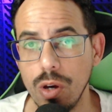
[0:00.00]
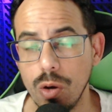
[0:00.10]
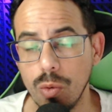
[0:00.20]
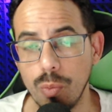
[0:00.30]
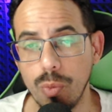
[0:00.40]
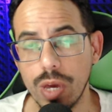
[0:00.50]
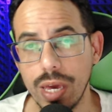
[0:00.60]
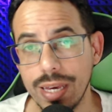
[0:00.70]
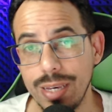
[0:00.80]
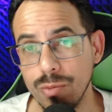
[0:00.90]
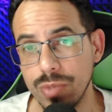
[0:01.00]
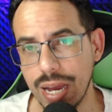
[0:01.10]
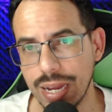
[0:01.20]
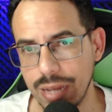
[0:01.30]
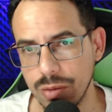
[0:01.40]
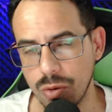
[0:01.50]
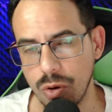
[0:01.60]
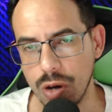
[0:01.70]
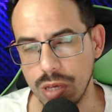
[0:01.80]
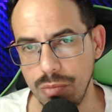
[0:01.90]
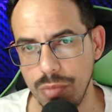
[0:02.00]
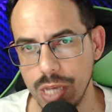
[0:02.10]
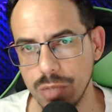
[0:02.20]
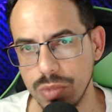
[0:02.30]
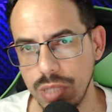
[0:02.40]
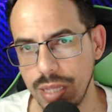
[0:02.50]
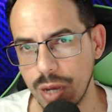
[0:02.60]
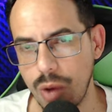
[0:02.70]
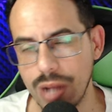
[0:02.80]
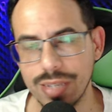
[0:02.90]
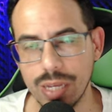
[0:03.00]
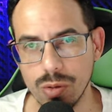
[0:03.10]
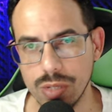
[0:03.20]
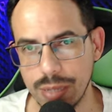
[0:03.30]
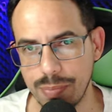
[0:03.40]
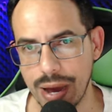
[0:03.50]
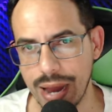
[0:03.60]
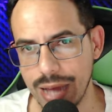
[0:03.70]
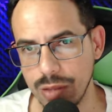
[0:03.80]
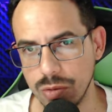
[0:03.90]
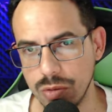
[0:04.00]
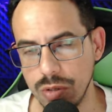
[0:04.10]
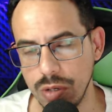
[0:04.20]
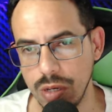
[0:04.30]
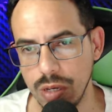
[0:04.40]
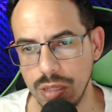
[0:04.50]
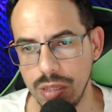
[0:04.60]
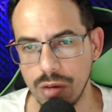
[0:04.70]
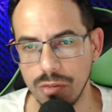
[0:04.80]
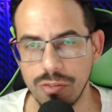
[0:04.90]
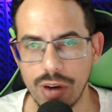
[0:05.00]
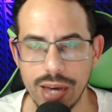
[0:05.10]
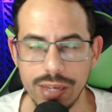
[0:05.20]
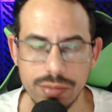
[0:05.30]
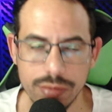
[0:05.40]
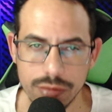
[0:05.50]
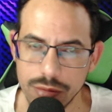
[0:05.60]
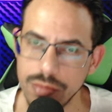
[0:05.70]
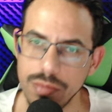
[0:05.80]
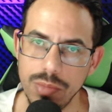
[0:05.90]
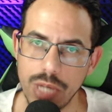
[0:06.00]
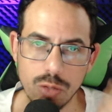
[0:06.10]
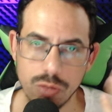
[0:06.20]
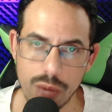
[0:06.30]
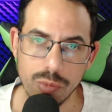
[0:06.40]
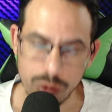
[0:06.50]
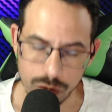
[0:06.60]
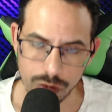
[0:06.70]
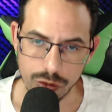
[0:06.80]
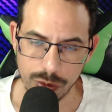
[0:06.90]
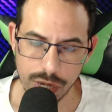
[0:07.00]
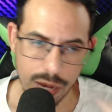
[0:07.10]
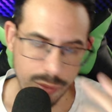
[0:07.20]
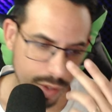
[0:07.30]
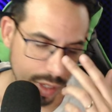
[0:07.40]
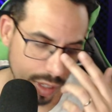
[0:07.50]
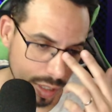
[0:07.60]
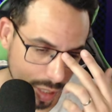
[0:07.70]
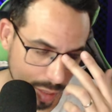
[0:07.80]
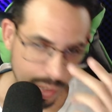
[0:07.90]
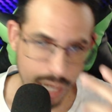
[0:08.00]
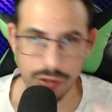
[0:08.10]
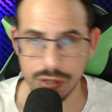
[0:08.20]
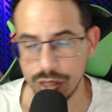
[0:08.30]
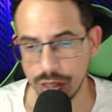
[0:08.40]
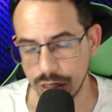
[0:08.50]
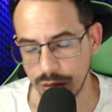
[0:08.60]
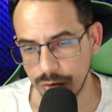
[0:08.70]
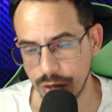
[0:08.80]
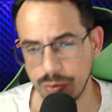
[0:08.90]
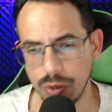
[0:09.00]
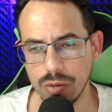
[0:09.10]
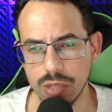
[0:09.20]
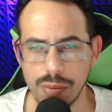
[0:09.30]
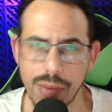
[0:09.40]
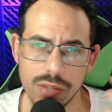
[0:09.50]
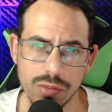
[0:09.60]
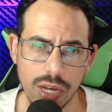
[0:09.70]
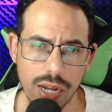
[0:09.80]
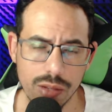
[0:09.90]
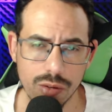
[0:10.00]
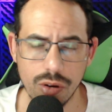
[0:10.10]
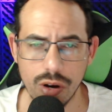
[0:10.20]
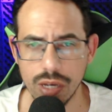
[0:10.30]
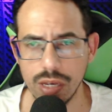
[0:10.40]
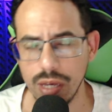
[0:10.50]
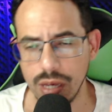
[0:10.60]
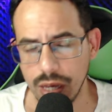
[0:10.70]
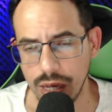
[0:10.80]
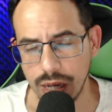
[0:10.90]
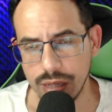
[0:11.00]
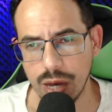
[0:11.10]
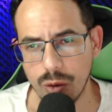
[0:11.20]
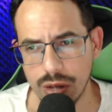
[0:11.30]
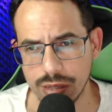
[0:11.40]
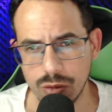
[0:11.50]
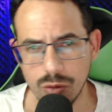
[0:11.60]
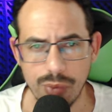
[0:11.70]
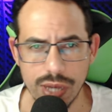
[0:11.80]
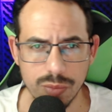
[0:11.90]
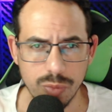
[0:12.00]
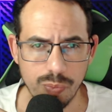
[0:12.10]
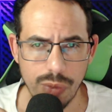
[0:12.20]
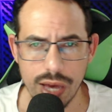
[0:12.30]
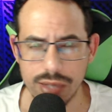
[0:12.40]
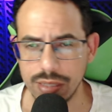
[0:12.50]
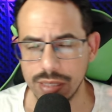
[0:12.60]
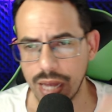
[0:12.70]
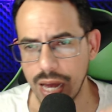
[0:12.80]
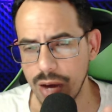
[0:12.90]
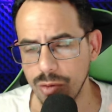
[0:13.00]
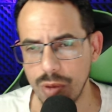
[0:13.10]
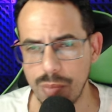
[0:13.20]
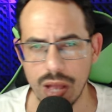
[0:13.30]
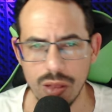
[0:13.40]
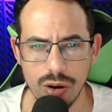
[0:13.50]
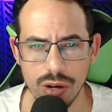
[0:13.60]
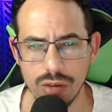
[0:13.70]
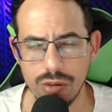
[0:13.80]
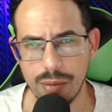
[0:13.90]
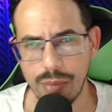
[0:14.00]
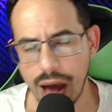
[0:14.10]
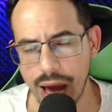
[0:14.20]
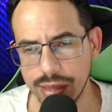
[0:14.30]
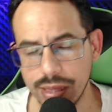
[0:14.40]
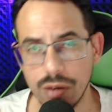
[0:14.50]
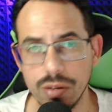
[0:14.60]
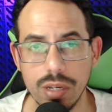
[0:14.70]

o porquê que um teclado Korg, mesmo tendo equalizador separado, não vai me ajudar muito. Vou explicar porquê. Porque às vezes tem gente que faz pergunta, ah, mas o teclado Korg, ele tem equalizador peça por peça e tal, não é melhor que o Yamaha e tal.